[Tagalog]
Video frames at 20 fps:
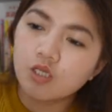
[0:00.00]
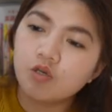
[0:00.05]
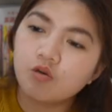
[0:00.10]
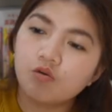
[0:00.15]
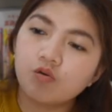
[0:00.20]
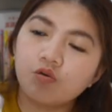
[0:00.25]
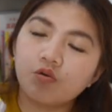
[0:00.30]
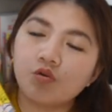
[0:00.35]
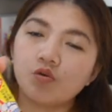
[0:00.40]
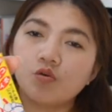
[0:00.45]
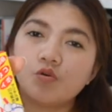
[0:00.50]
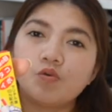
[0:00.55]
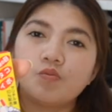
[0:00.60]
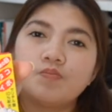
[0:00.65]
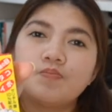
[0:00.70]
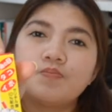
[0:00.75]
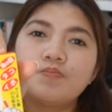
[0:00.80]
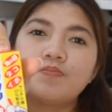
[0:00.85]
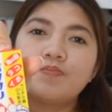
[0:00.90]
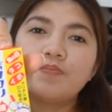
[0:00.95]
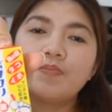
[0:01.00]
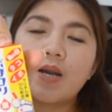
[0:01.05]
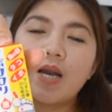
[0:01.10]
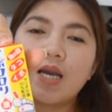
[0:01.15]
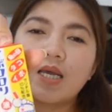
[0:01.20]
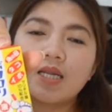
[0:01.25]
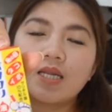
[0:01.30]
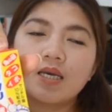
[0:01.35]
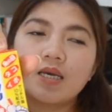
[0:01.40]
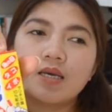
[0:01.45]
yung
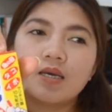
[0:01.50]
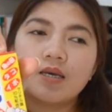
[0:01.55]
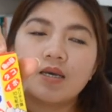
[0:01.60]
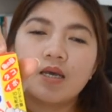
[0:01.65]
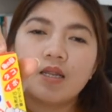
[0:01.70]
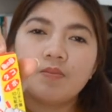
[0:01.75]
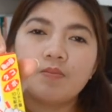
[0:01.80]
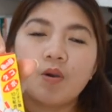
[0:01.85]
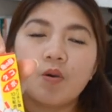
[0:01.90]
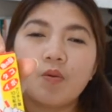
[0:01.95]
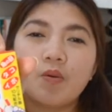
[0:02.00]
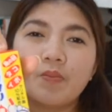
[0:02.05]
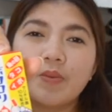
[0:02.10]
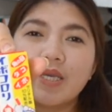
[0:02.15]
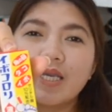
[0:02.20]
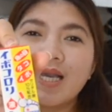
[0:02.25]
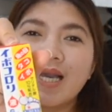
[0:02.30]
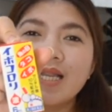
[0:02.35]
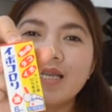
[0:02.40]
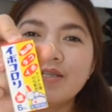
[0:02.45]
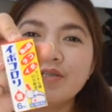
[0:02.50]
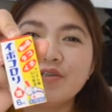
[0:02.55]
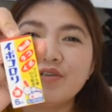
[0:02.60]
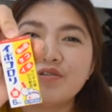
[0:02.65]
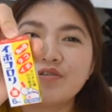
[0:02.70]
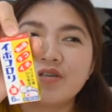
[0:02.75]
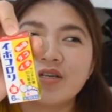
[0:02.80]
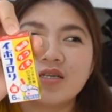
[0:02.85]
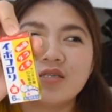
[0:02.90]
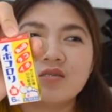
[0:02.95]
para, halimbawa, may
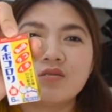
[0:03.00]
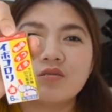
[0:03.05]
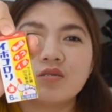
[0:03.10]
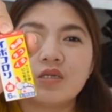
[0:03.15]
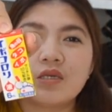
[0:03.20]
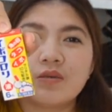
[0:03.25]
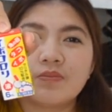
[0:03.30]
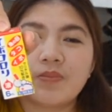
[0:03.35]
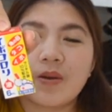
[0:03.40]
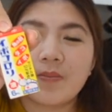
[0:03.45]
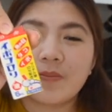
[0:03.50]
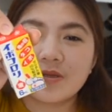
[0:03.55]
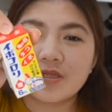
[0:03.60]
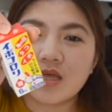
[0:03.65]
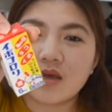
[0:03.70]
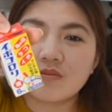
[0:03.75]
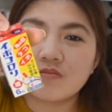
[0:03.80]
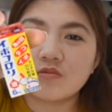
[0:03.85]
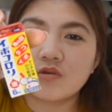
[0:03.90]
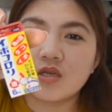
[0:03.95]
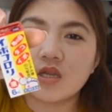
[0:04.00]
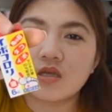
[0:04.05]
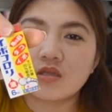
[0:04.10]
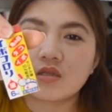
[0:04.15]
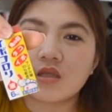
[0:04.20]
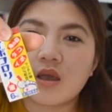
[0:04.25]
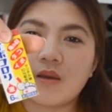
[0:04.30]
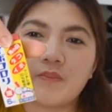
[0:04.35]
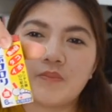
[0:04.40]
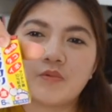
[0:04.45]
kalyo, ganyan. Papatak mo
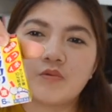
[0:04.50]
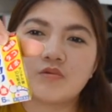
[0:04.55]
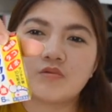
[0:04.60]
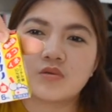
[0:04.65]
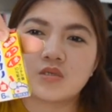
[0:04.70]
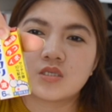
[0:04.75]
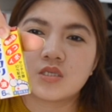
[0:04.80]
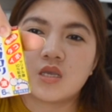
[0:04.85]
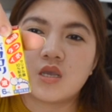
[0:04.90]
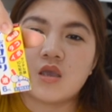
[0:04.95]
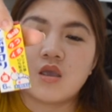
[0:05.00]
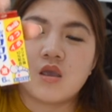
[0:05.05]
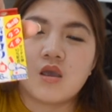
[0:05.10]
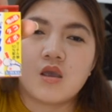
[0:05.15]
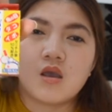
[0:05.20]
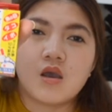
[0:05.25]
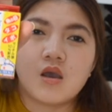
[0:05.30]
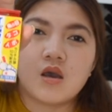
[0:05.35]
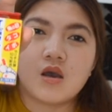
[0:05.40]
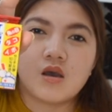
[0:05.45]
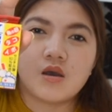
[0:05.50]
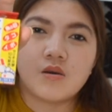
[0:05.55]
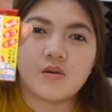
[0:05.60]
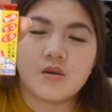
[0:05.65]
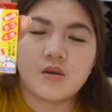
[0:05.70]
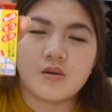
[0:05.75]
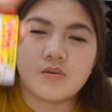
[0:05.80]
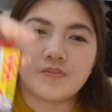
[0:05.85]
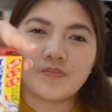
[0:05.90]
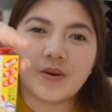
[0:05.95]
lang, tapos,
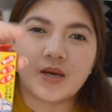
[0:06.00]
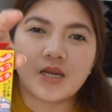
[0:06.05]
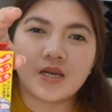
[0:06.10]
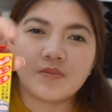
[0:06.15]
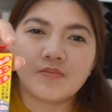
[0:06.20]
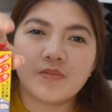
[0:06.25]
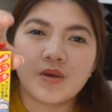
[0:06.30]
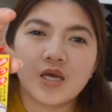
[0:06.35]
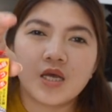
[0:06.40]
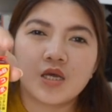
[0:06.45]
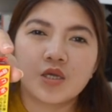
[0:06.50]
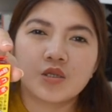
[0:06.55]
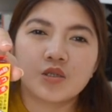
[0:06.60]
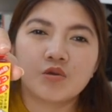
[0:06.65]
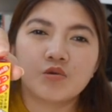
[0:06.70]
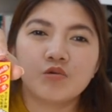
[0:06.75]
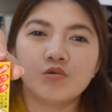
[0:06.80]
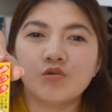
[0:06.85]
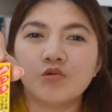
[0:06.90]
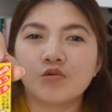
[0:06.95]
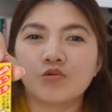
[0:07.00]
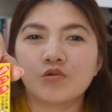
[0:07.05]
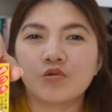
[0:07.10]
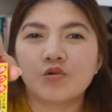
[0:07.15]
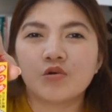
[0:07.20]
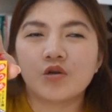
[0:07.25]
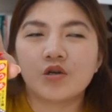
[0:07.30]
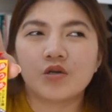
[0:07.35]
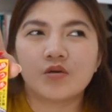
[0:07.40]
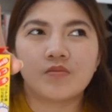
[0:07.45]
uh, para
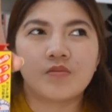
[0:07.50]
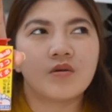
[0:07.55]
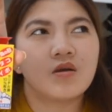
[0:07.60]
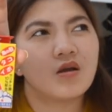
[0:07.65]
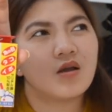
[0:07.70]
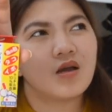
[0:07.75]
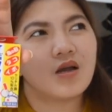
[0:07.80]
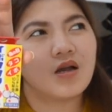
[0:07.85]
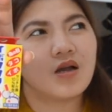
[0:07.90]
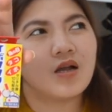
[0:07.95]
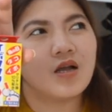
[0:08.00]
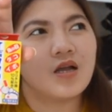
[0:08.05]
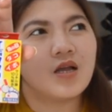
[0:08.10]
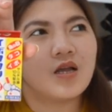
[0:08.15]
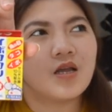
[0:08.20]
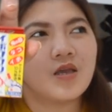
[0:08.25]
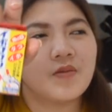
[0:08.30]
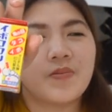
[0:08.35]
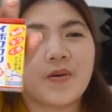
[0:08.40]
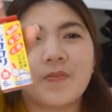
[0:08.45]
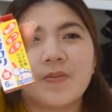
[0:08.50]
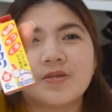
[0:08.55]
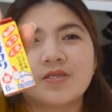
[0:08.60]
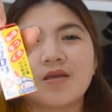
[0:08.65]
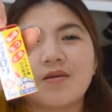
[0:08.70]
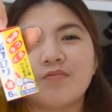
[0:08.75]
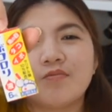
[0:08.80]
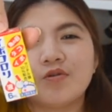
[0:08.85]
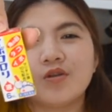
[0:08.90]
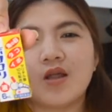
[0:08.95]
maluluto or,
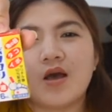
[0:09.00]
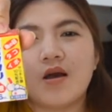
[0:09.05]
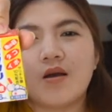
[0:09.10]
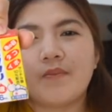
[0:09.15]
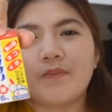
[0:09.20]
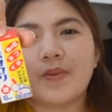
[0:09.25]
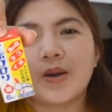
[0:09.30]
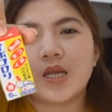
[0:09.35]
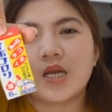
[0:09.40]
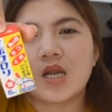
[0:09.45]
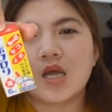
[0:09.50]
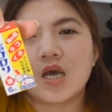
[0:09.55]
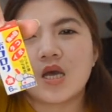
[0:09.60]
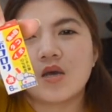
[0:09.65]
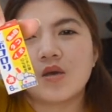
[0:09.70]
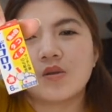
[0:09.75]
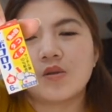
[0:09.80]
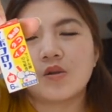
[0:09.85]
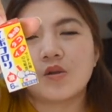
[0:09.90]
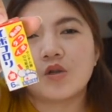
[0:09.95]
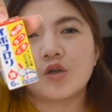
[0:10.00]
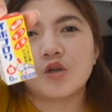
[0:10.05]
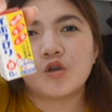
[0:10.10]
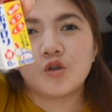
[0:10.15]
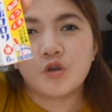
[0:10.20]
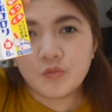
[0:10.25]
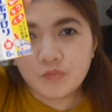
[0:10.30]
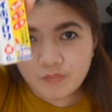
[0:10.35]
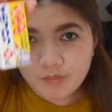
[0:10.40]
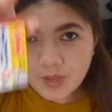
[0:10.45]
ipapatak mo lang para
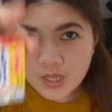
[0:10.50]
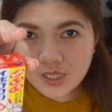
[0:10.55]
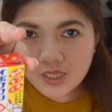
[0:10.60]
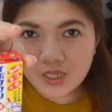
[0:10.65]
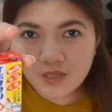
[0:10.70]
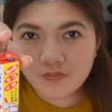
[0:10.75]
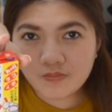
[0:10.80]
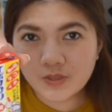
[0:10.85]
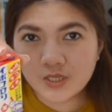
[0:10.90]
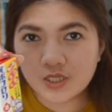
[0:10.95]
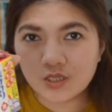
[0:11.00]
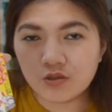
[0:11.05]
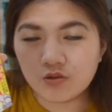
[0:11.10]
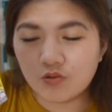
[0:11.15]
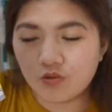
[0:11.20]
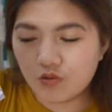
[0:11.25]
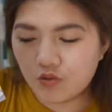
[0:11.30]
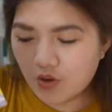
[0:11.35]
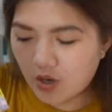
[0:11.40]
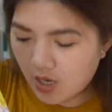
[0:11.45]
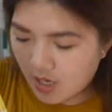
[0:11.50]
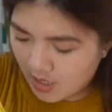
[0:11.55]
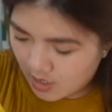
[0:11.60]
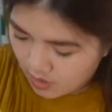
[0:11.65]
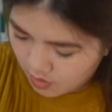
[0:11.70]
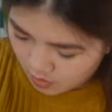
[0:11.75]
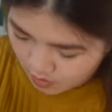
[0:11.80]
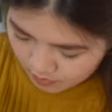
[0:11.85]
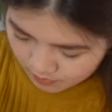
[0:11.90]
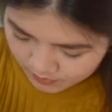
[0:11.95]
magnipis yung
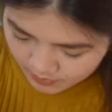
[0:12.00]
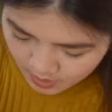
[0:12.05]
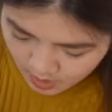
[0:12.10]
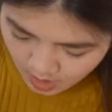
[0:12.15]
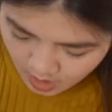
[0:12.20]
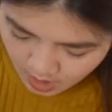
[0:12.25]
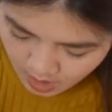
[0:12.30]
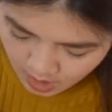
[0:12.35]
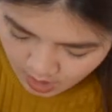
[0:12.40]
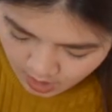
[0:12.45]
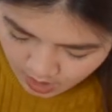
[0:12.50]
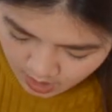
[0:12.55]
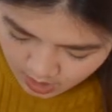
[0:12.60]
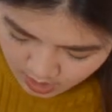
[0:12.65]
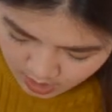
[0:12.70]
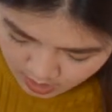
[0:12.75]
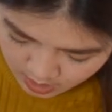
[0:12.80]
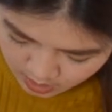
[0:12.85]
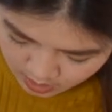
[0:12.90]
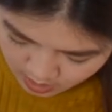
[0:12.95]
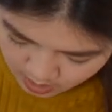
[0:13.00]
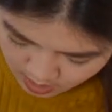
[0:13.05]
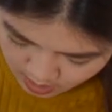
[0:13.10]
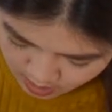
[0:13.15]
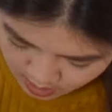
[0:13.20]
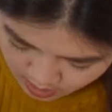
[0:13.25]
kalyo. And,